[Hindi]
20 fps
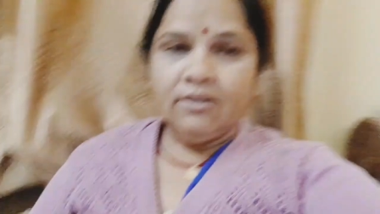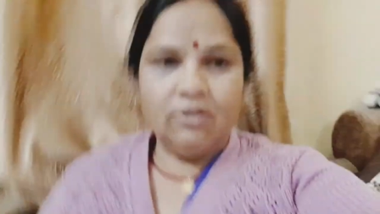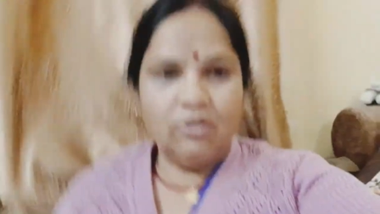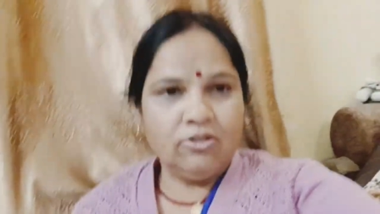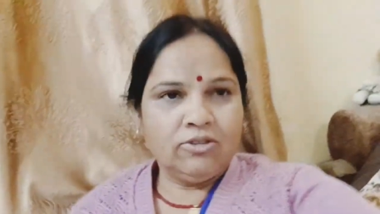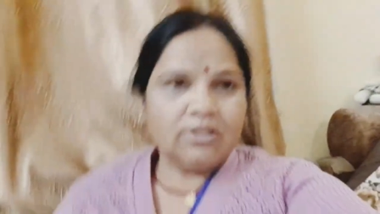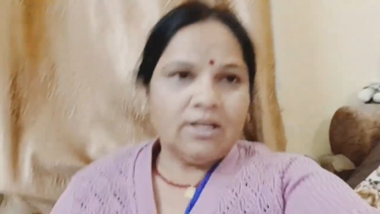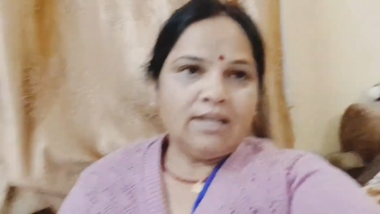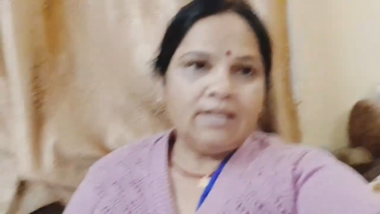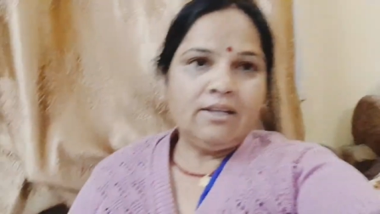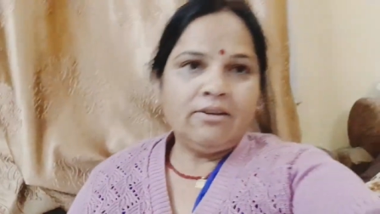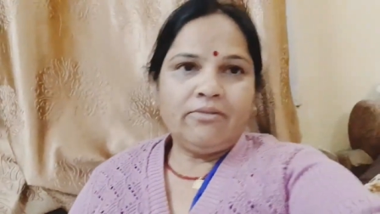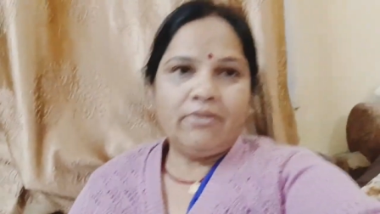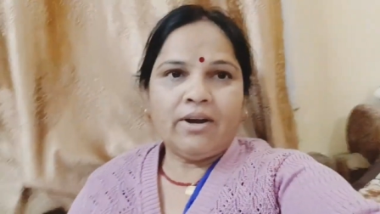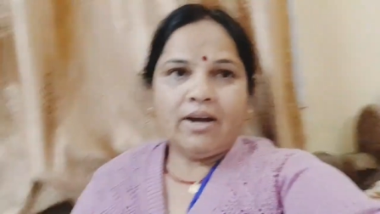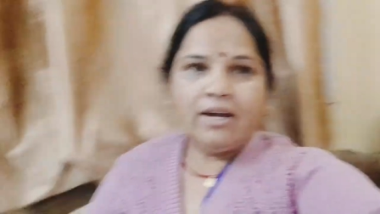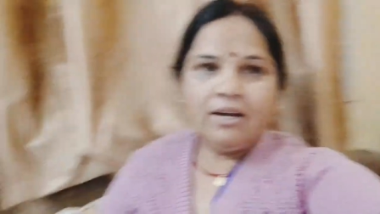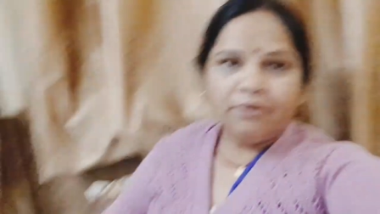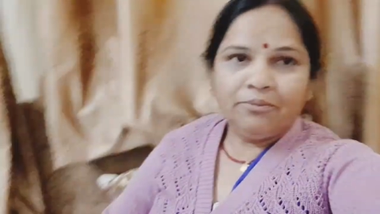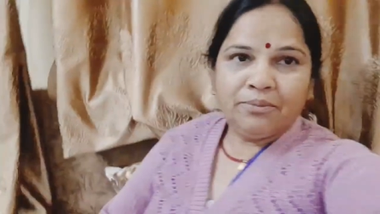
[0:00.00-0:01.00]
तो चलिए
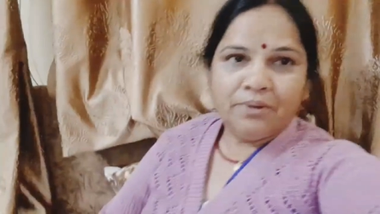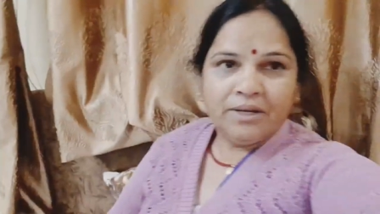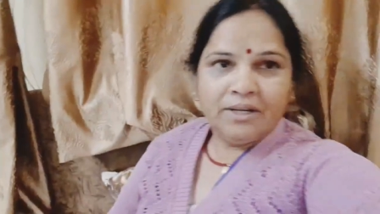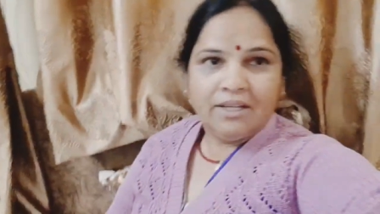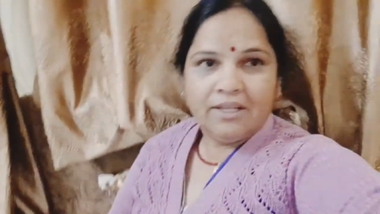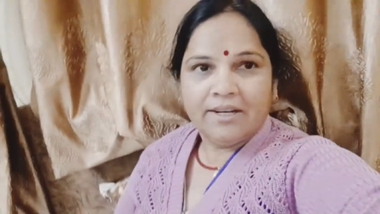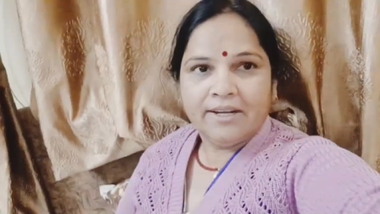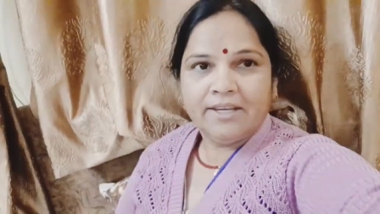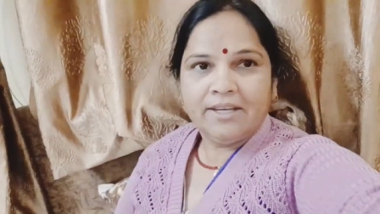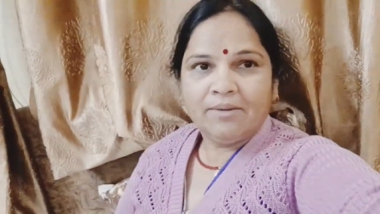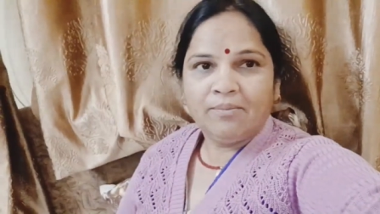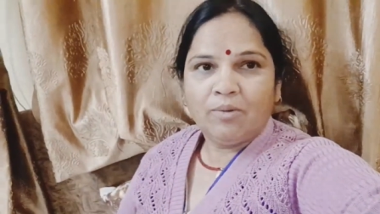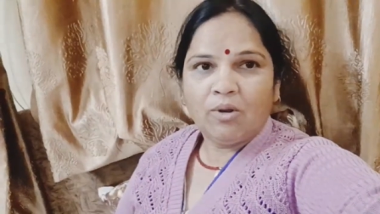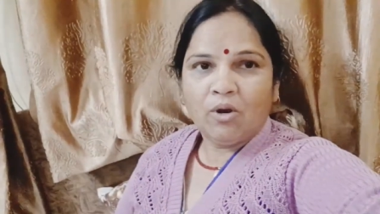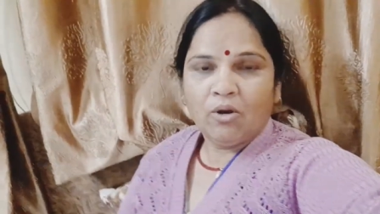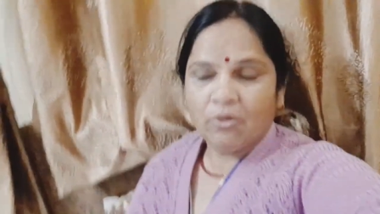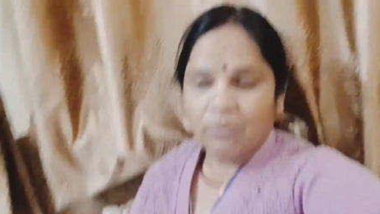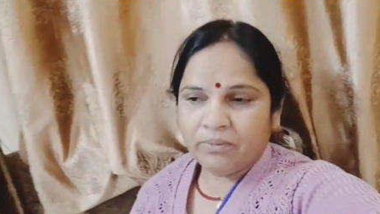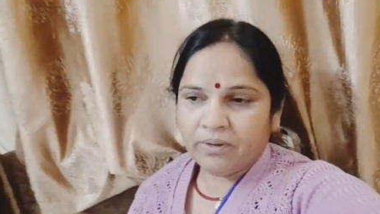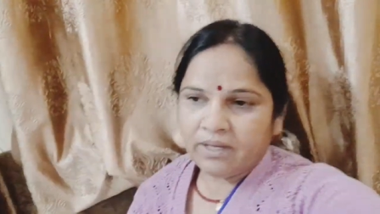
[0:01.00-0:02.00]
फ्रेंड बने रहिए
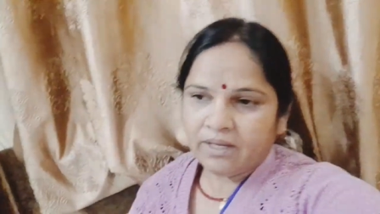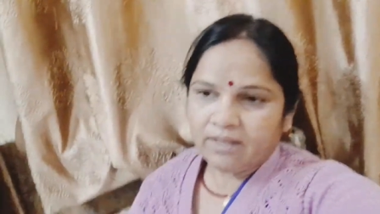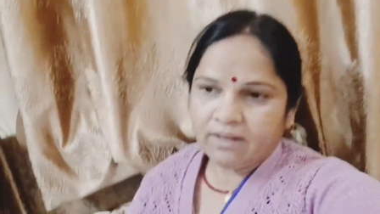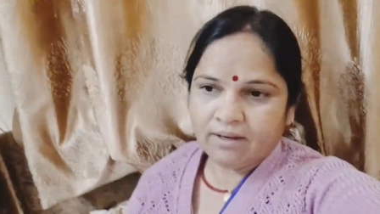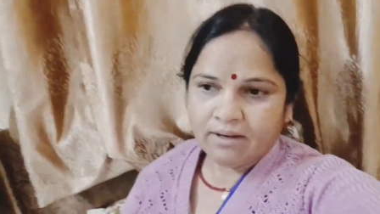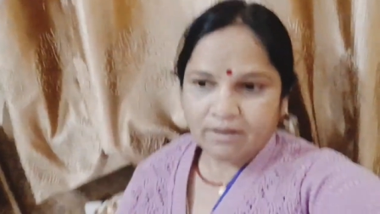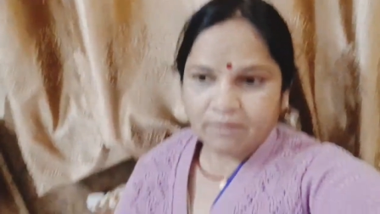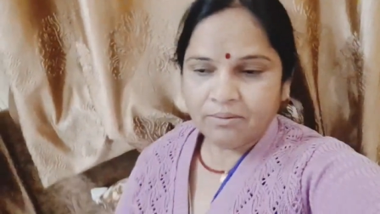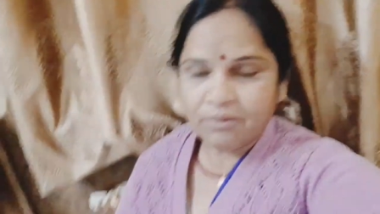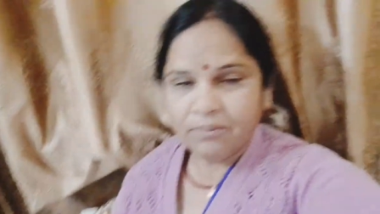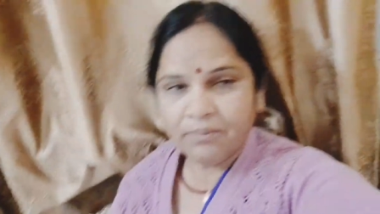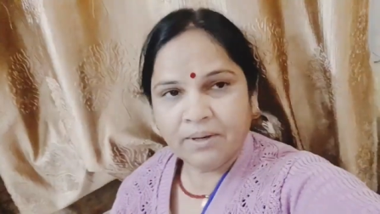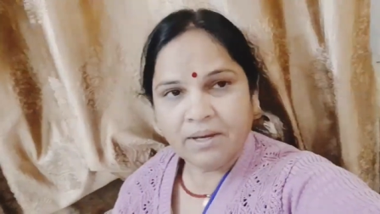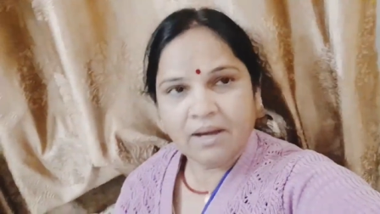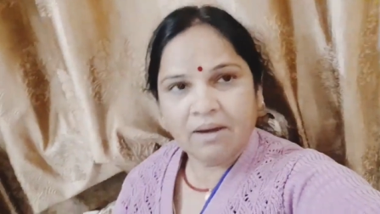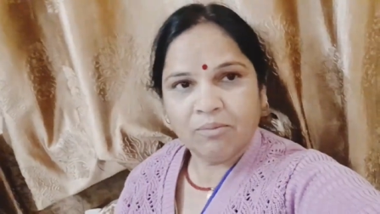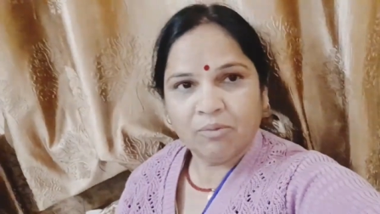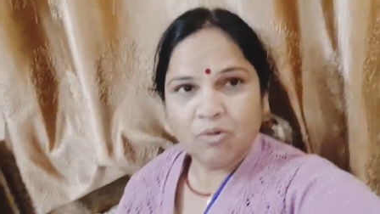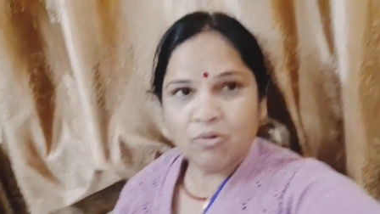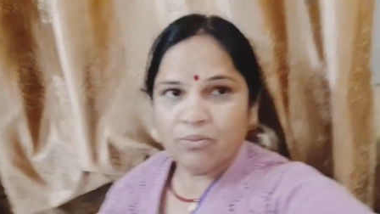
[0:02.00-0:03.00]
ब्लॉग में अभी मैं
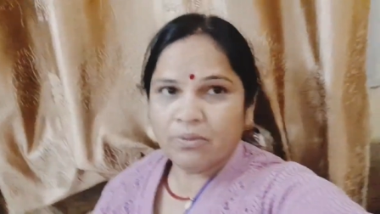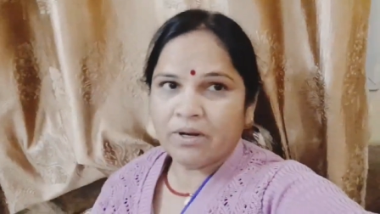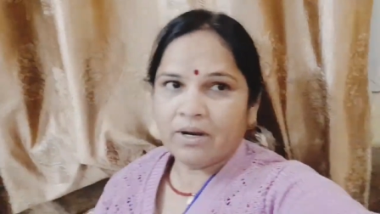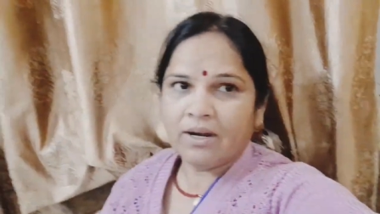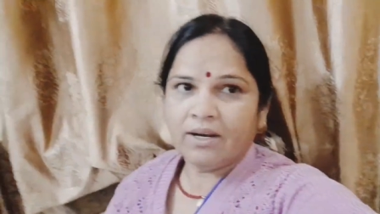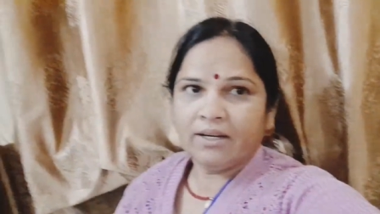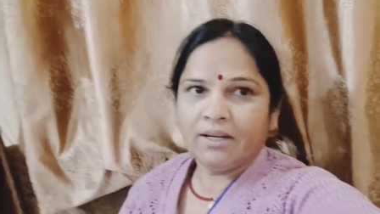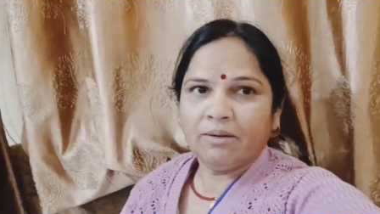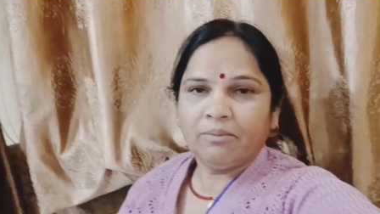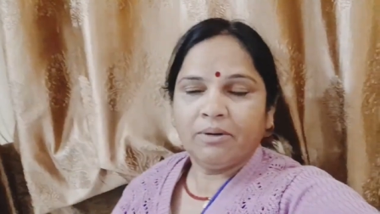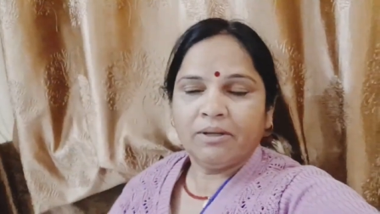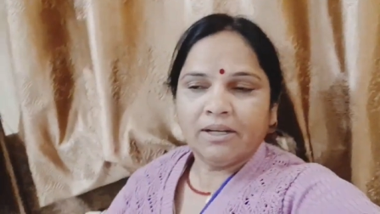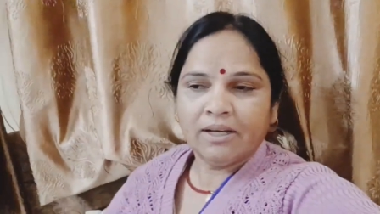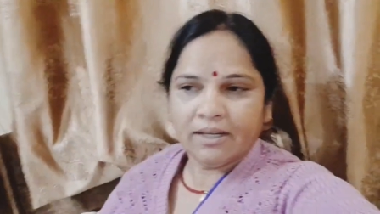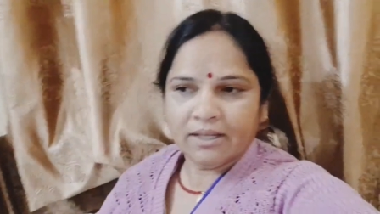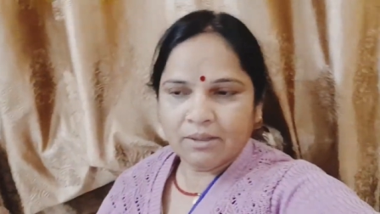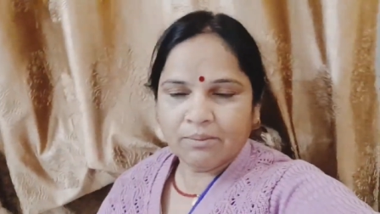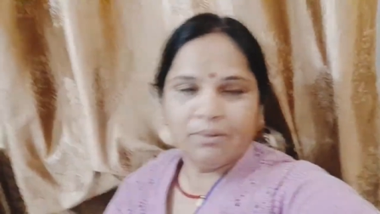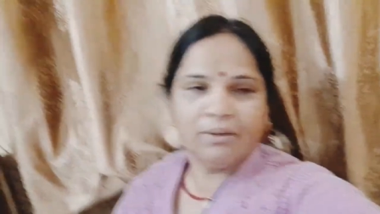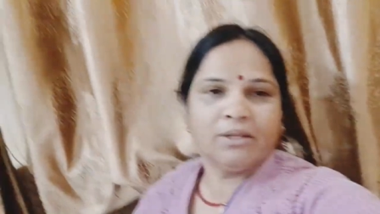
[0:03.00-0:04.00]
आपको पराठा बना
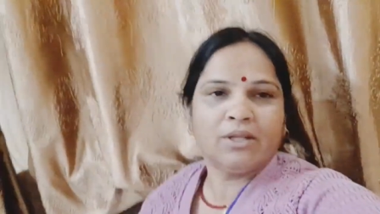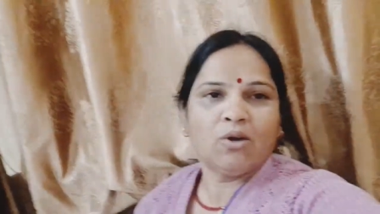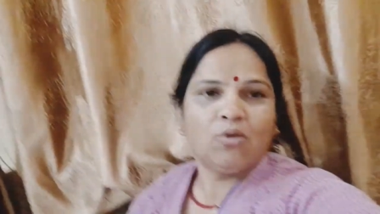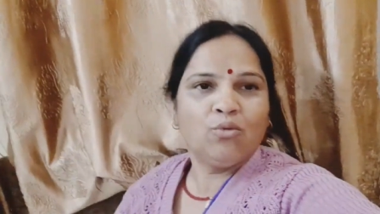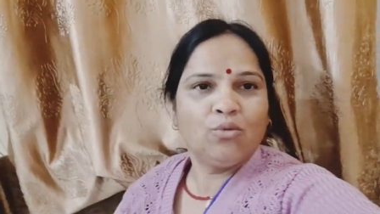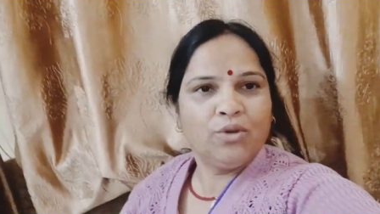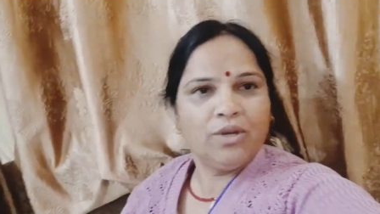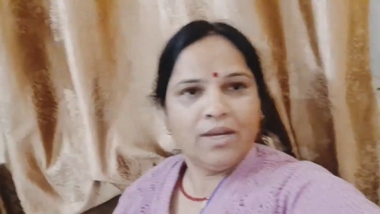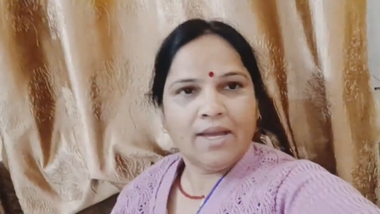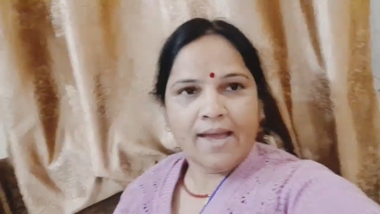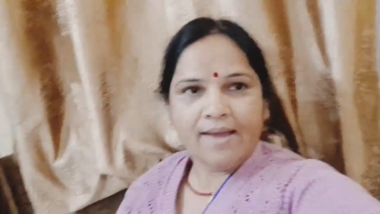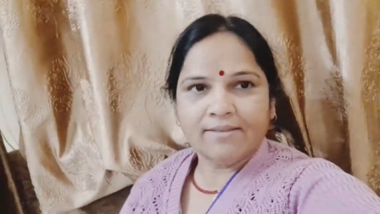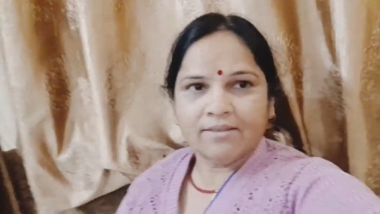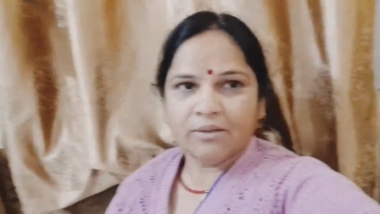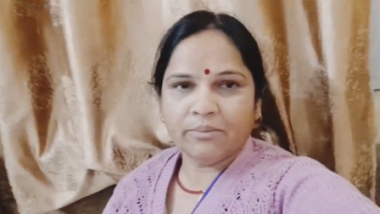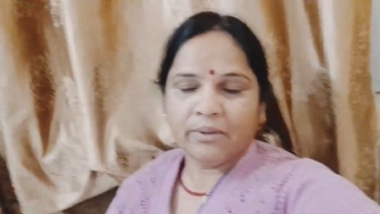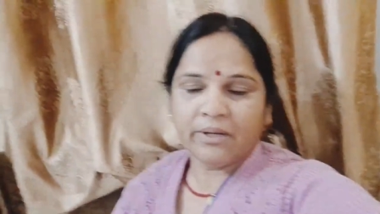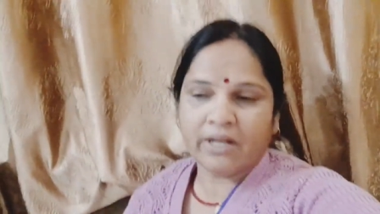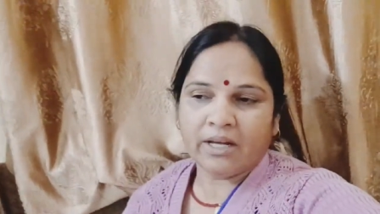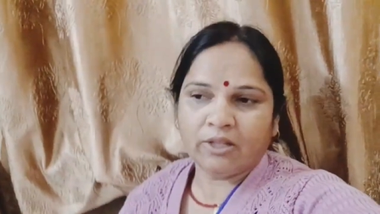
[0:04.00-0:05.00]
के बताऊंगी
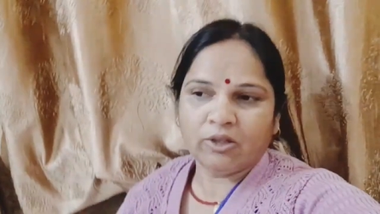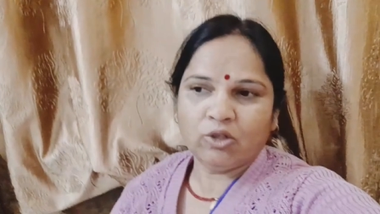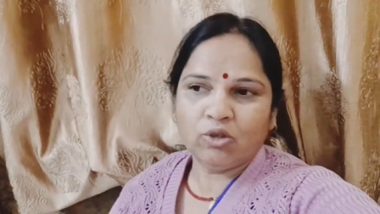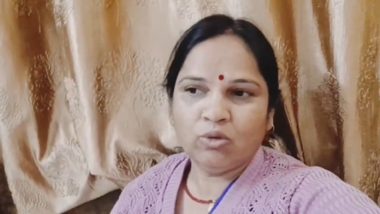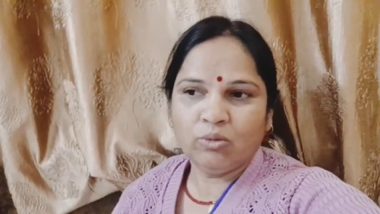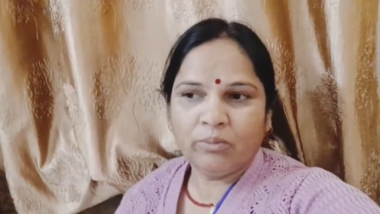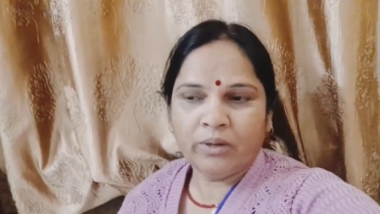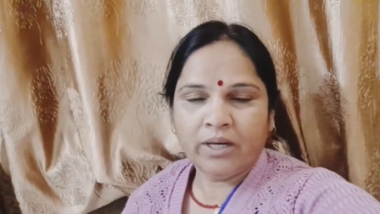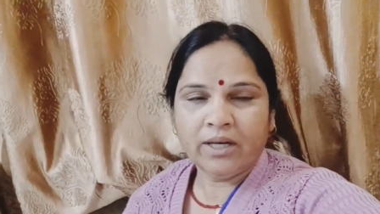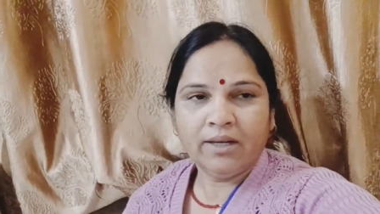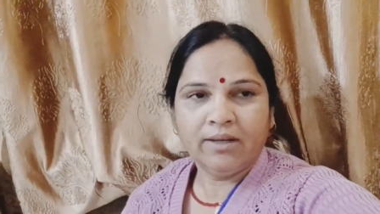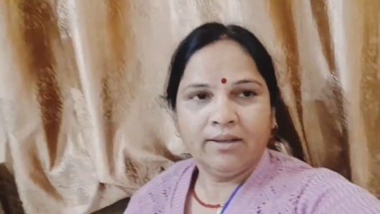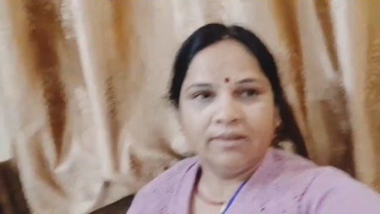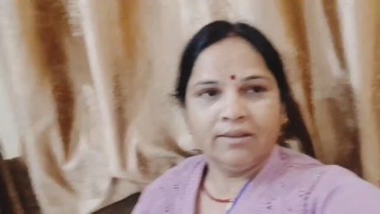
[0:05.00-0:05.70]
कैसे बनाती हूँ मैं